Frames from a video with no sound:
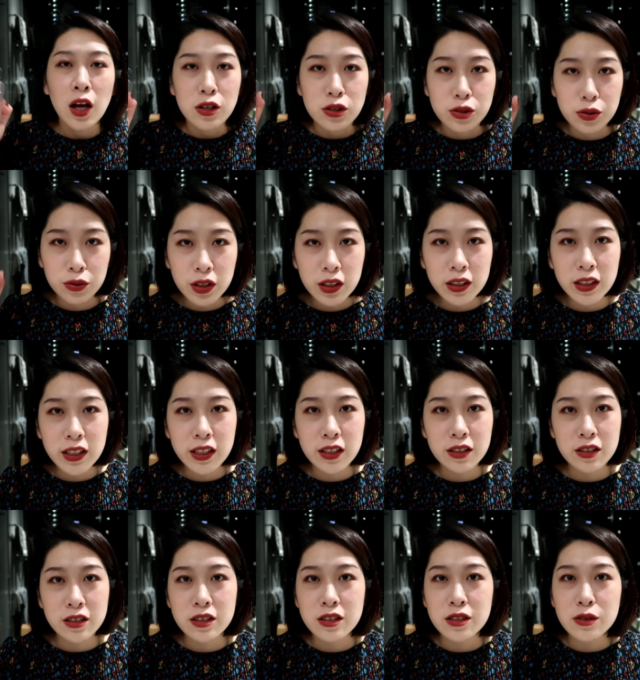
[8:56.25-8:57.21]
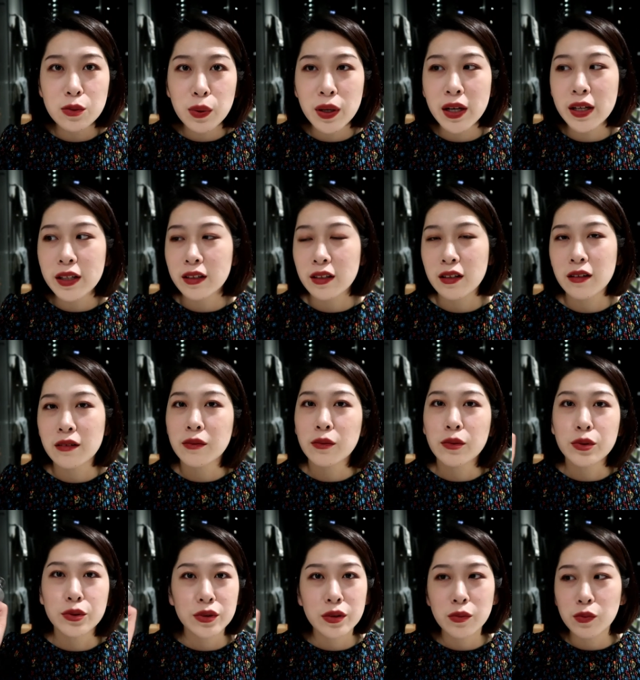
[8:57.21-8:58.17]
除了那个之外呢，
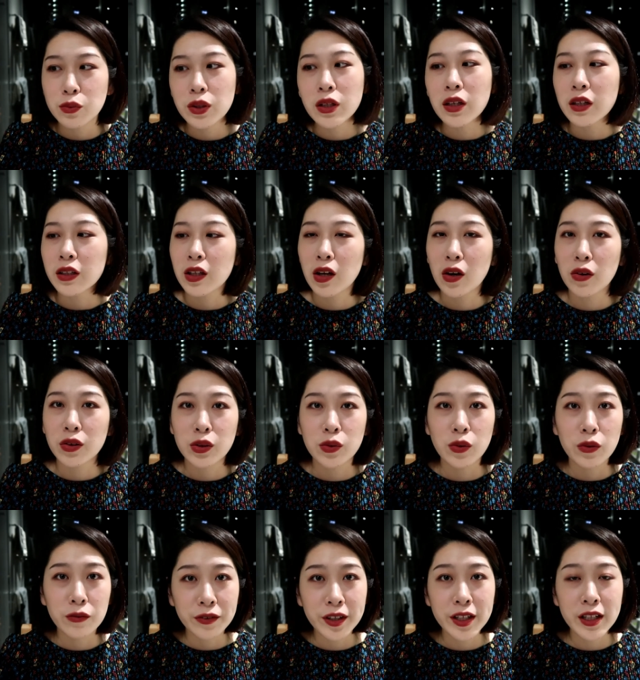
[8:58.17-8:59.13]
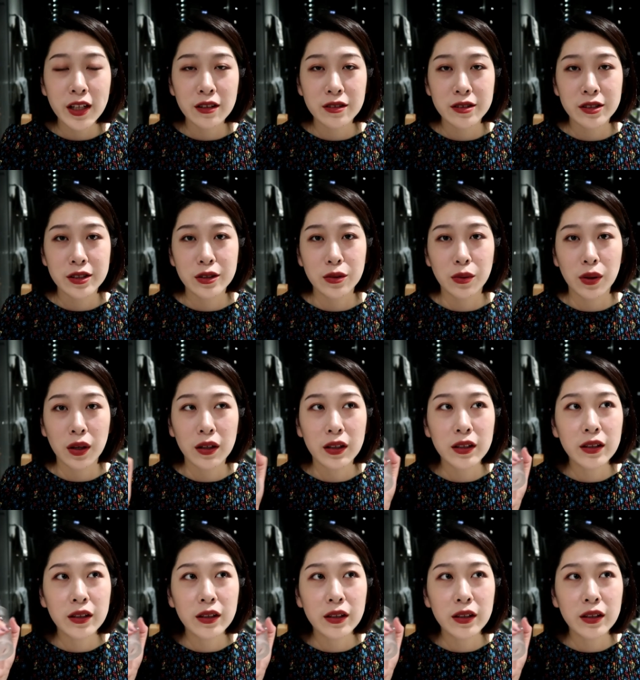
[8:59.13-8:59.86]
我觉得无可挑剔，我非常喜欢。